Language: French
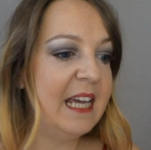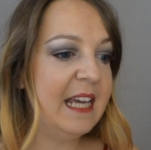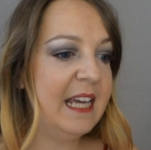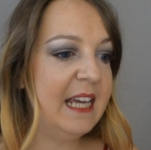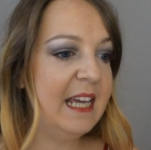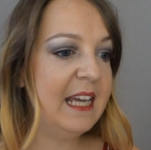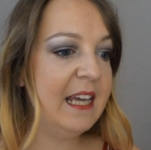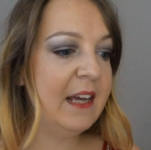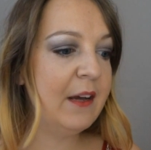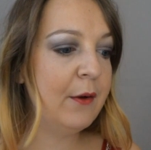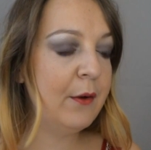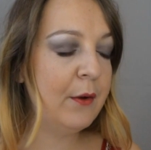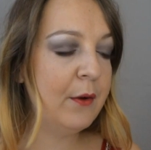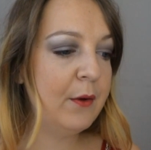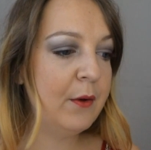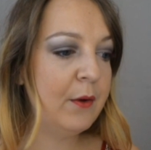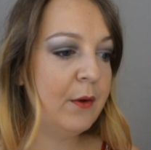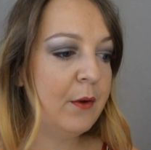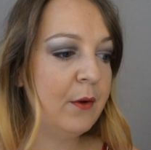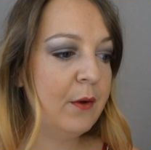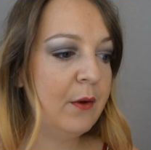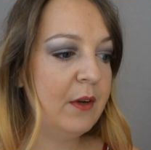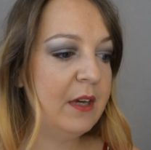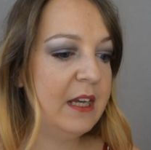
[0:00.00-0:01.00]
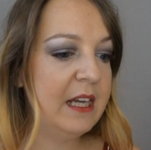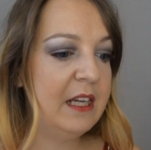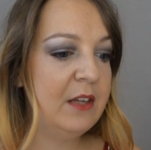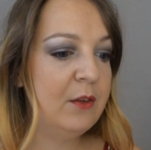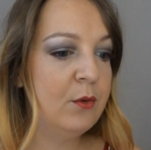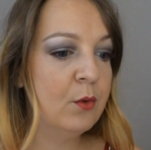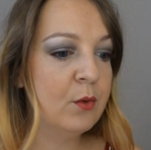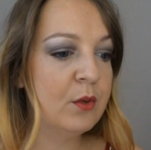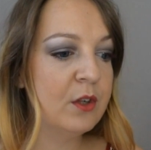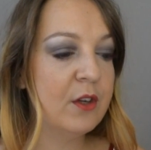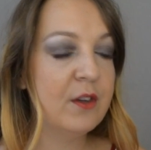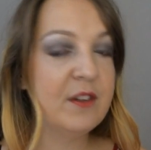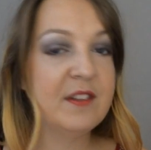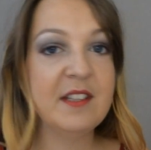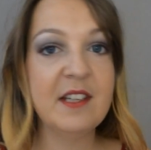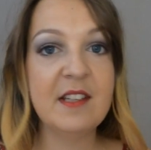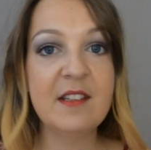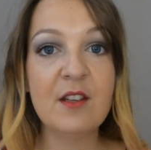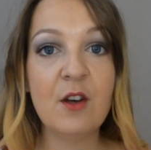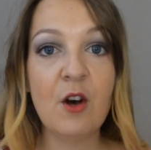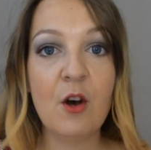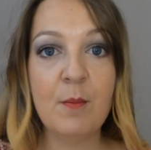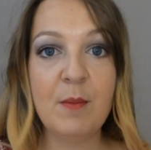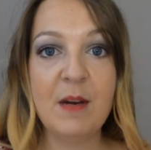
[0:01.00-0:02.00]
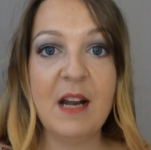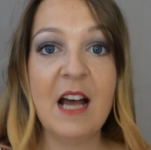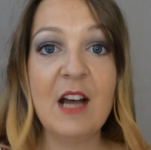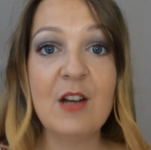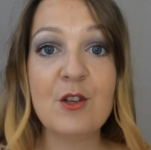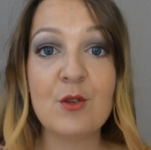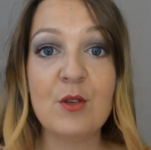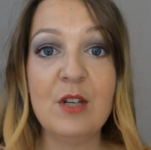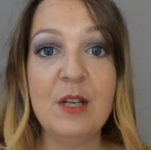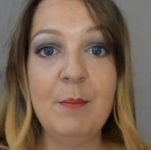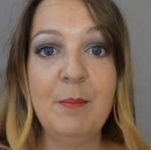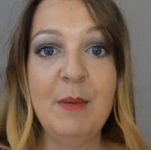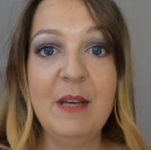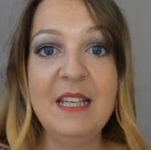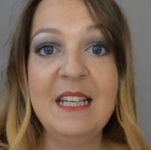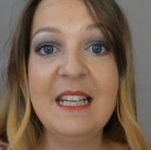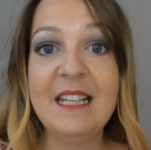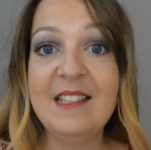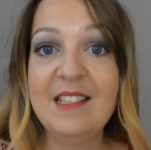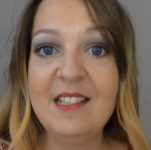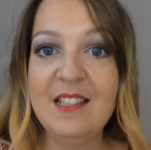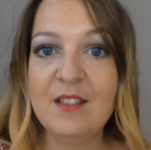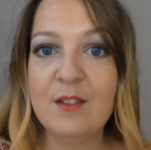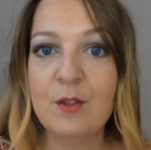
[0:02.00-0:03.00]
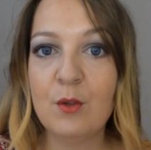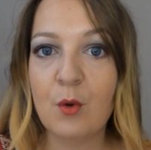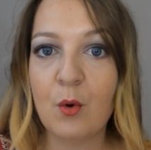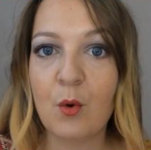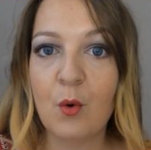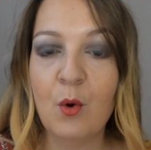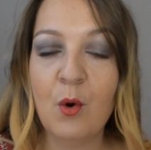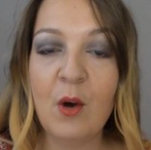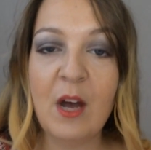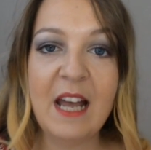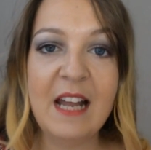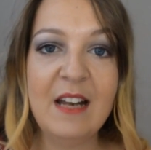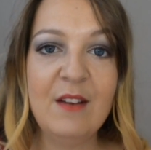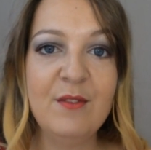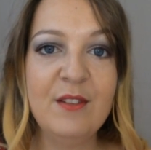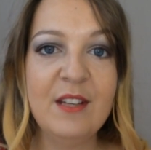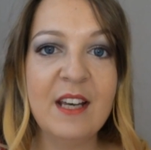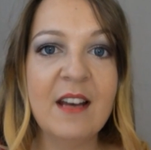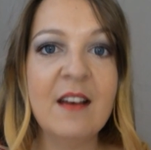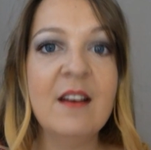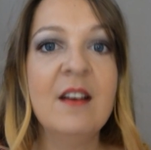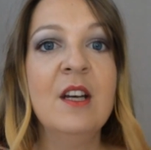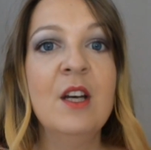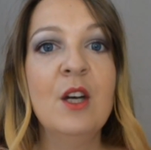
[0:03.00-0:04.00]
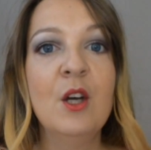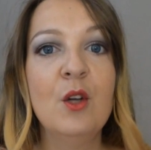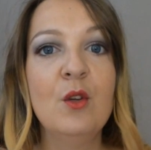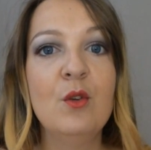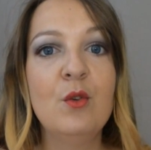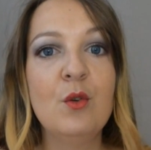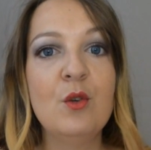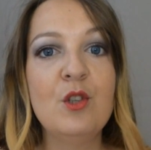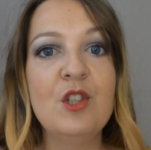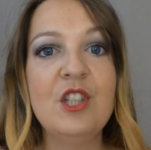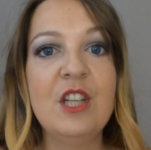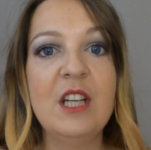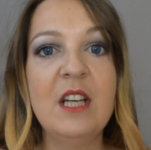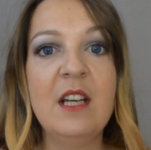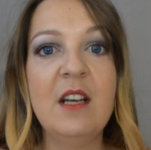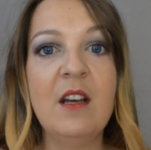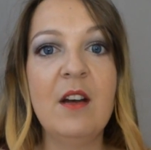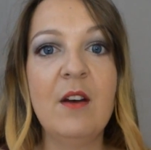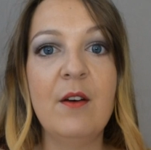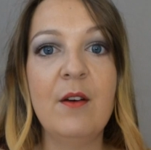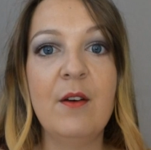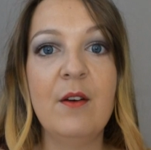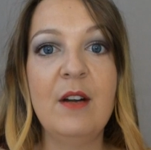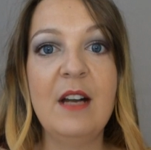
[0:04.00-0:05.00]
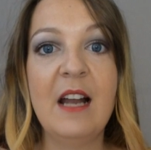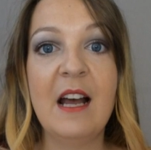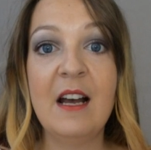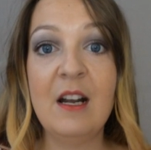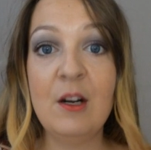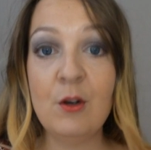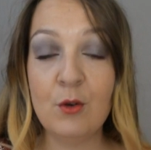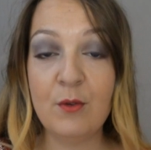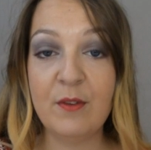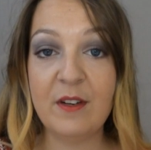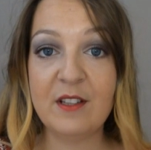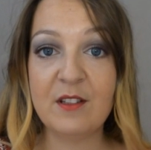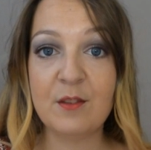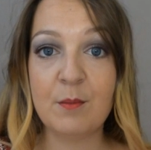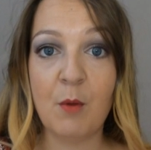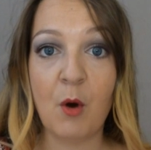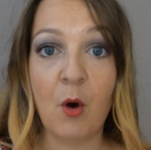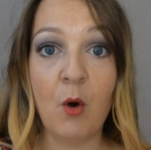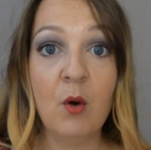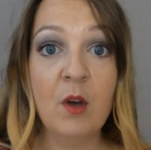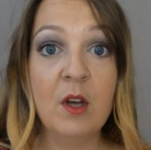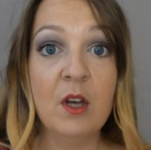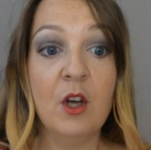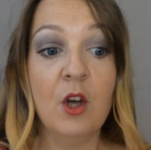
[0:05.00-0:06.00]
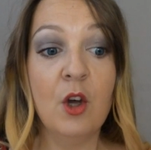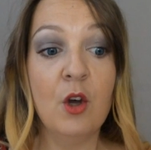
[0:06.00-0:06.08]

Et, euh, donc, cette robe-là, je l'ai payée 10 euros. Elle vient de chez la Halo Vêtements.